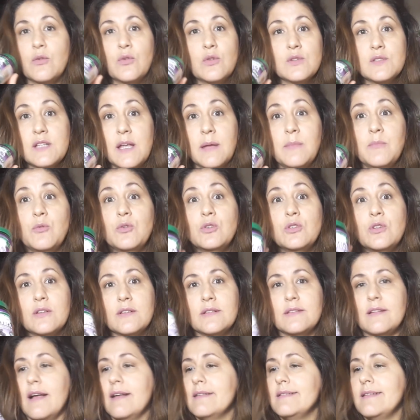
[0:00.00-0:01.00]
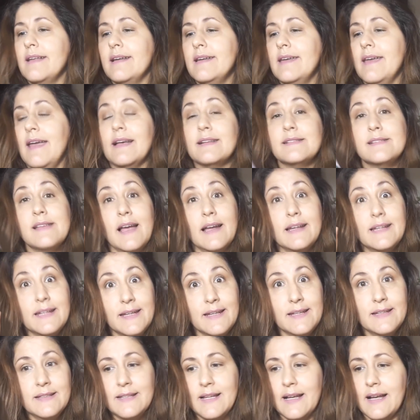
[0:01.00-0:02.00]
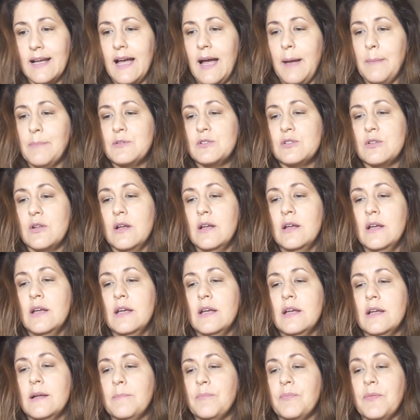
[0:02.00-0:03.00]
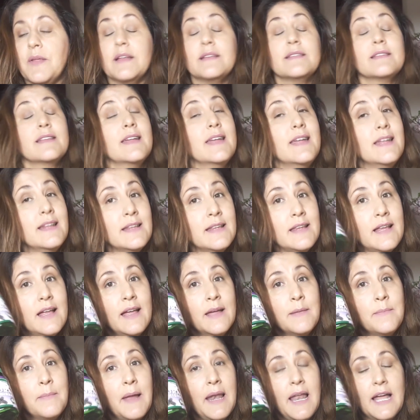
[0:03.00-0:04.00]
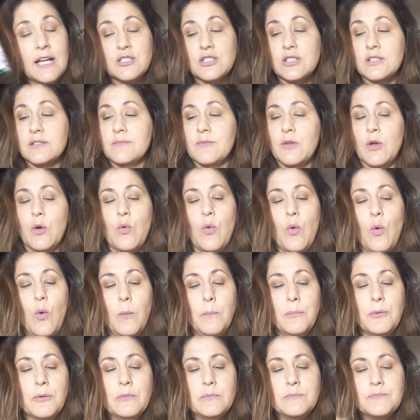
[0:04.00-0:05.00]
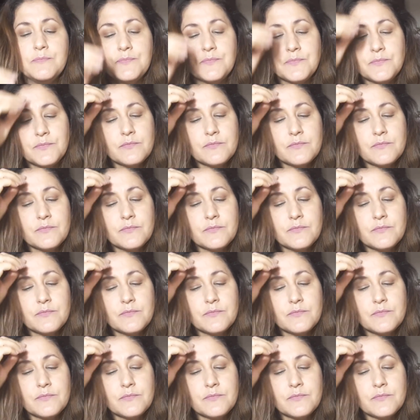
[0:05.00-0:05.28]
Eu gostei muito, até que essa é a quinta cápsula, é a quinta embalagem que eu compro.